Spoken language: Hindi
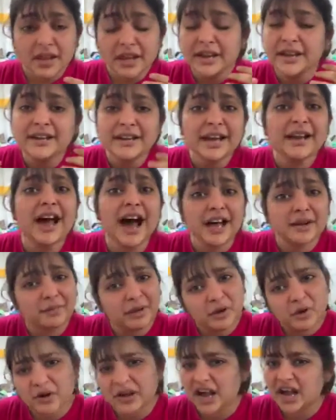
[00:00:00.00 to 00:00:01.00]
इंडियन आर्मी
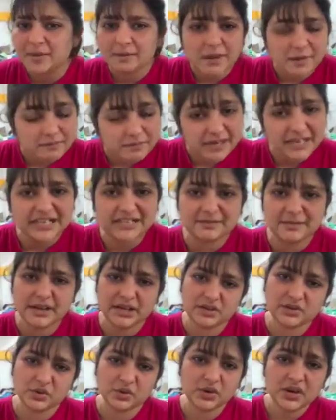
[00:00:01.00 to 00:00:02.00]
को यहाँ पे प्लीज
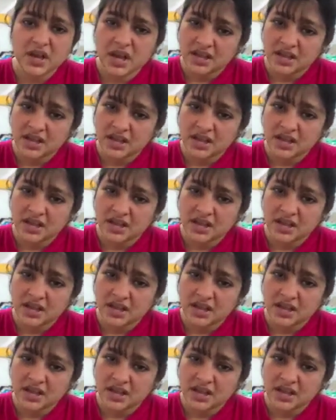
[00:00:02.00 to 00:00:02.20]
भेजो